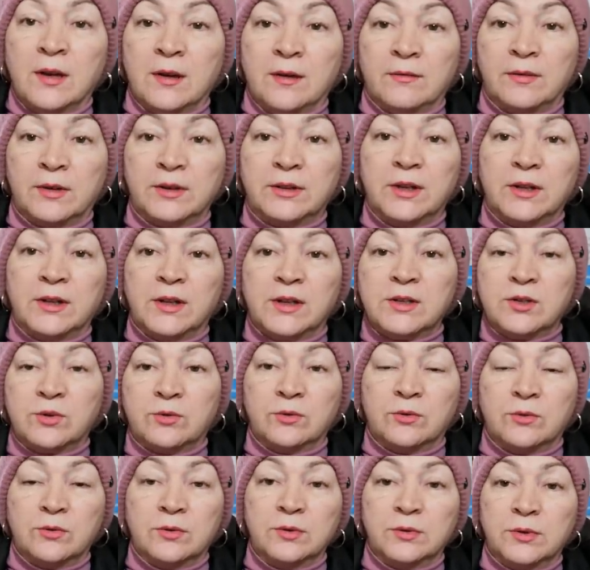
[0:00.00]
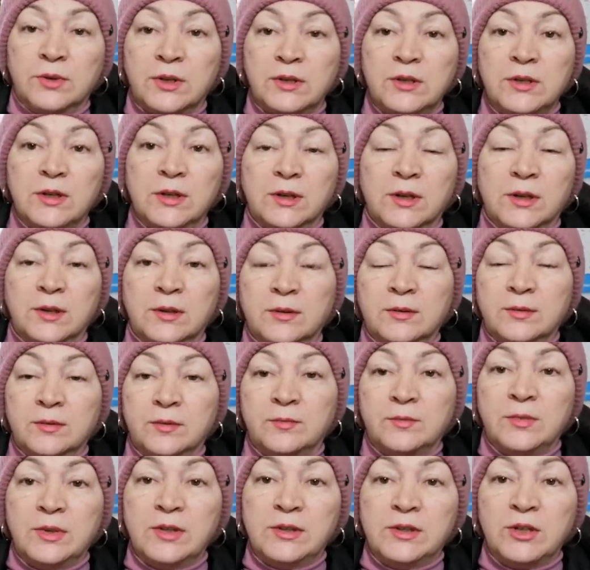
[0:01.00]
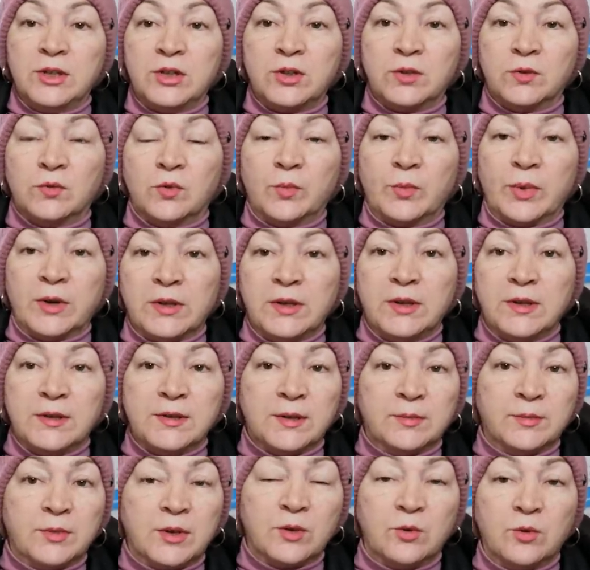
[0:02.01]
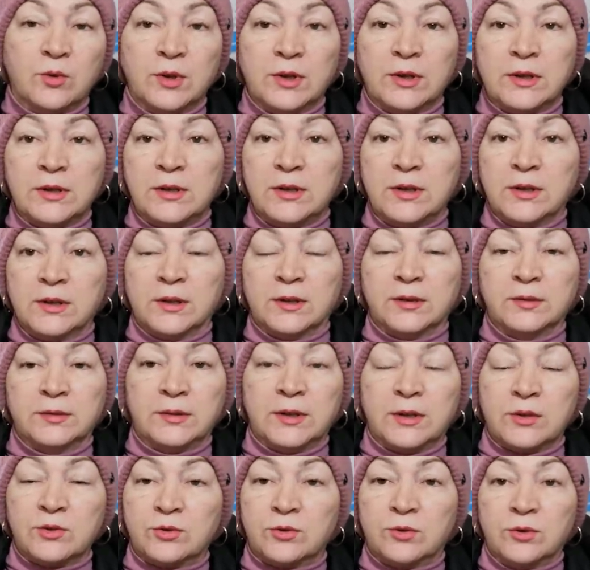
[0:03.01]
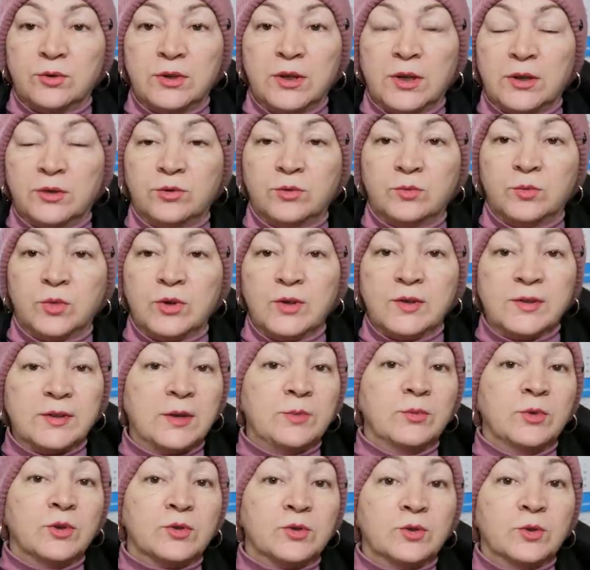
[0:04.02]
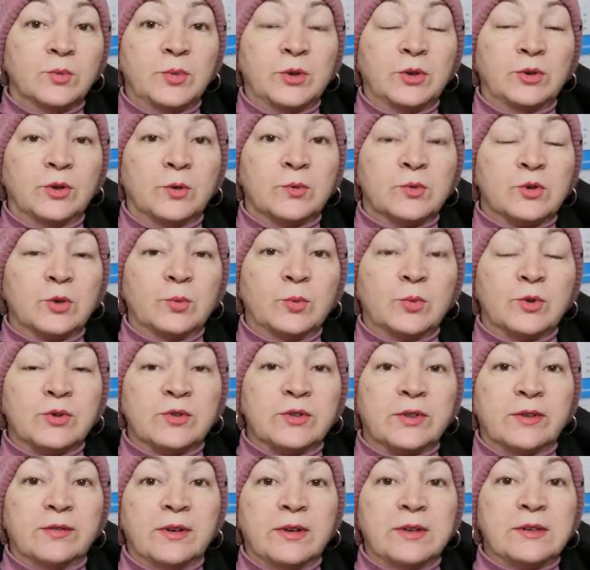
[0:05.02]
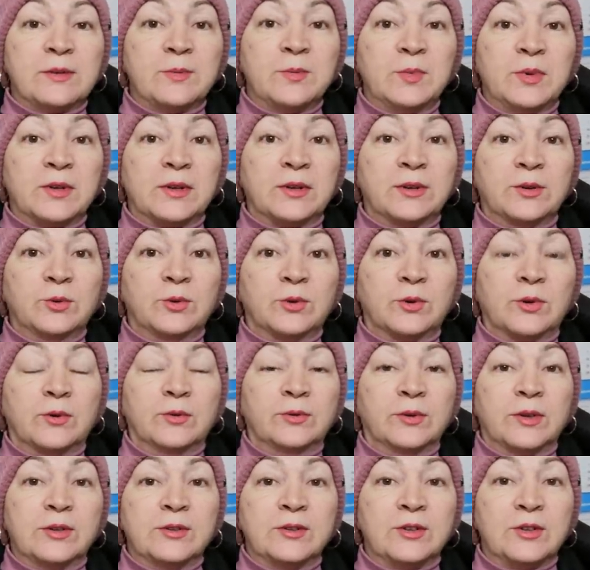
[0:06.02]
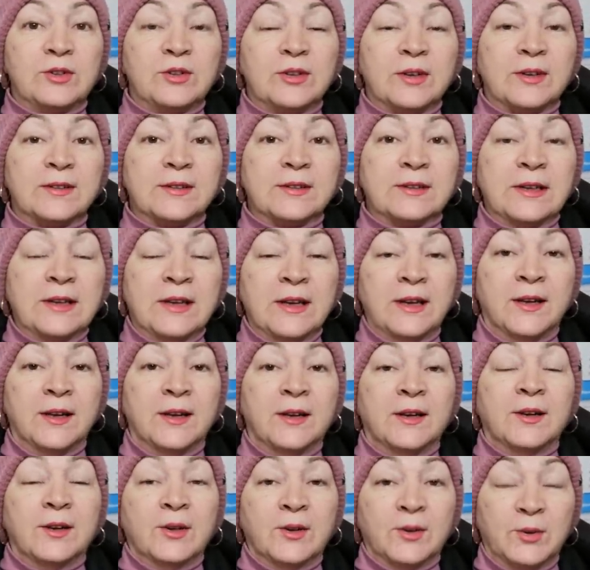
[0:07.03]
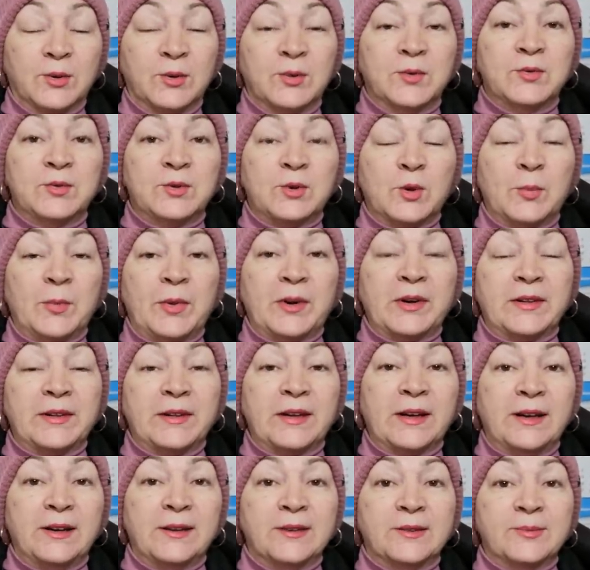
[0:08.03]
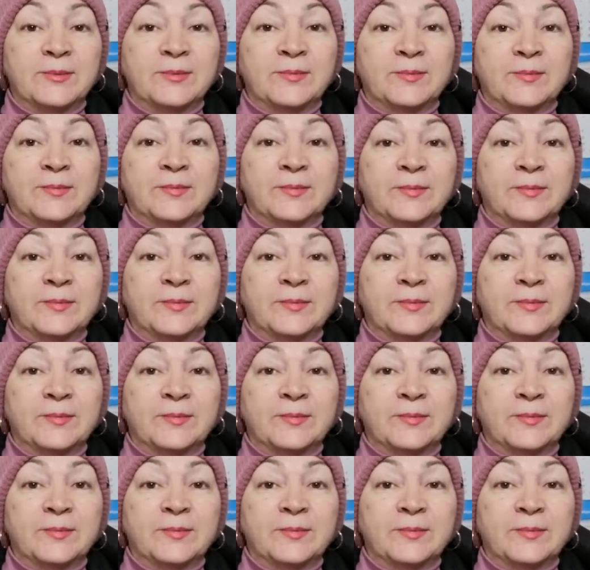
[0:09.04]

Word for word: Водолазку надела без ничего, под низом на голое тело. Так что я думаю, не замерзну, при том, что плюсовая температура у нас сейчас. Ну все, погнали.